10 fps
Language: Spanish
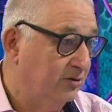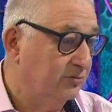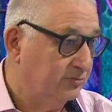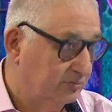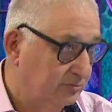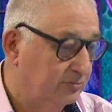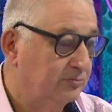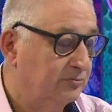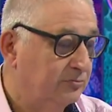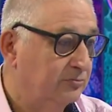Año
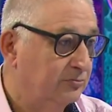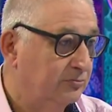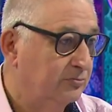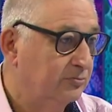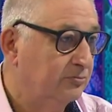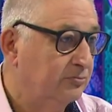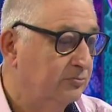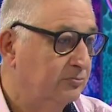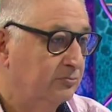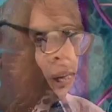85.
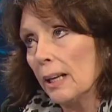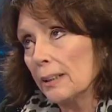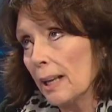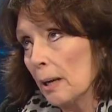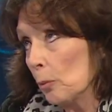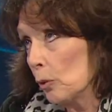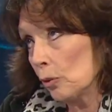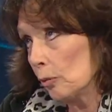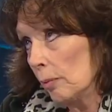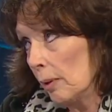
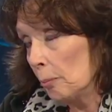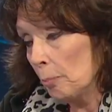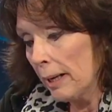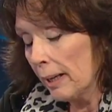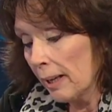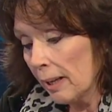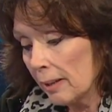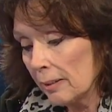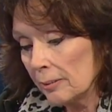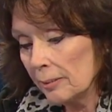Estábamos en
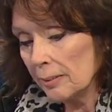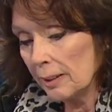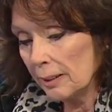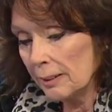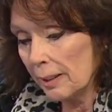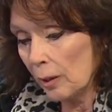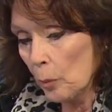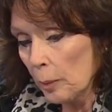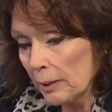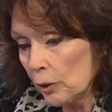plena este,
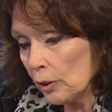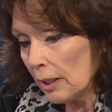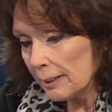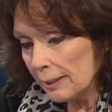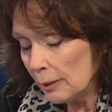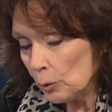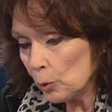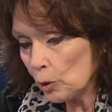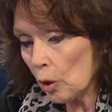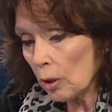recuperación de las
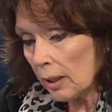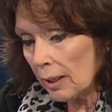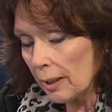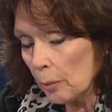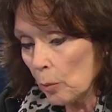instituciones, de la